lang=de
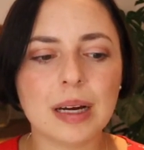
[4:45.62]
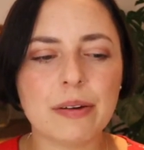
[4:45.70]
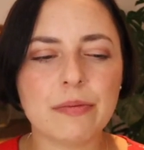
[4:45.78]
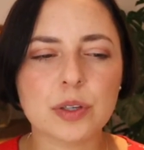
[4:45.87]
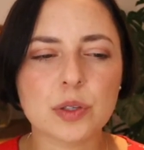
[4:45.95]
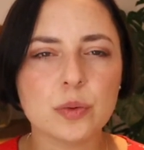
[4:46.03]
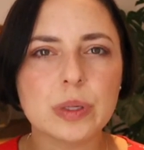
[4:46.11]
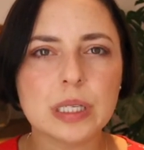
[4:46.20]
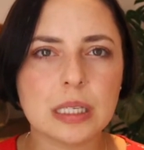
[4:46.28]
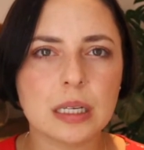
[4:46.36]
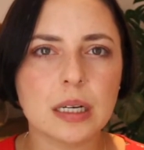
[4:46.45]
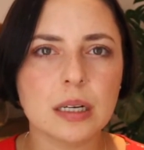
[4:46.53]
einfach so ein
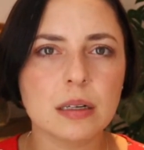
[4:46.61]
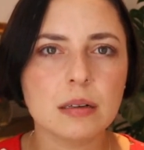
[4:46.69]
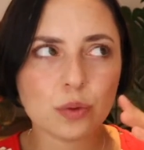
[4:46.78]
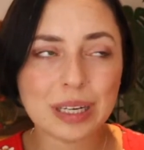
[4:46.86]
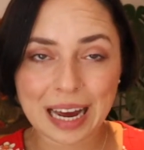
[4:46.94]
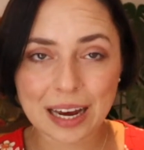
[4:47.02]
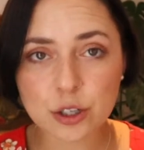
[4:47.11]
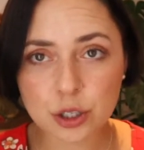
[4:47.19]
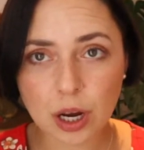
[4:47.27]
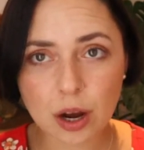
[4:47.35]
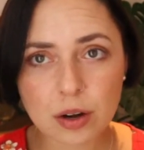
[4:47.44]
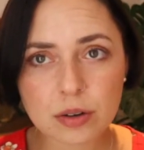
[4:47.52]
bisschen
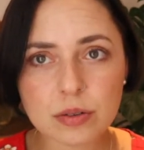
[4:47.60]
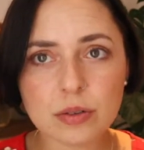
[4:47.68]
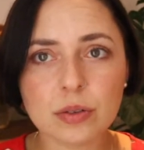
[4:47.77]
nachschauen